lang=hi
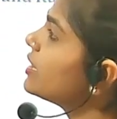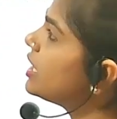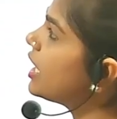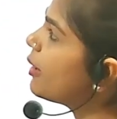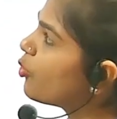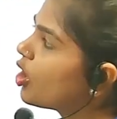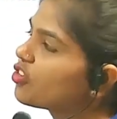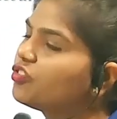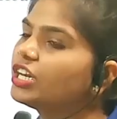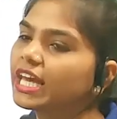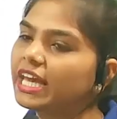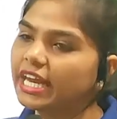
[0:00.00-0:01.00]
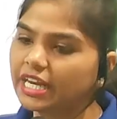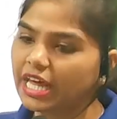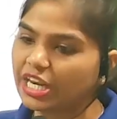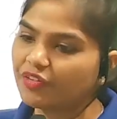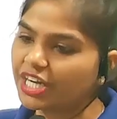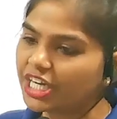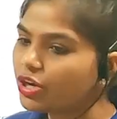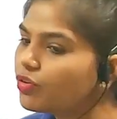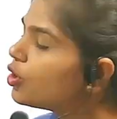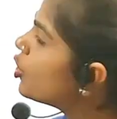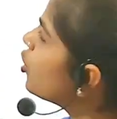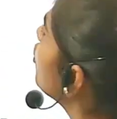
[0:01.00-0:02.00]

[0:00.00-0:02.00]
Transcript: बनती है मॉर्फिन की ये डेरिवेटिव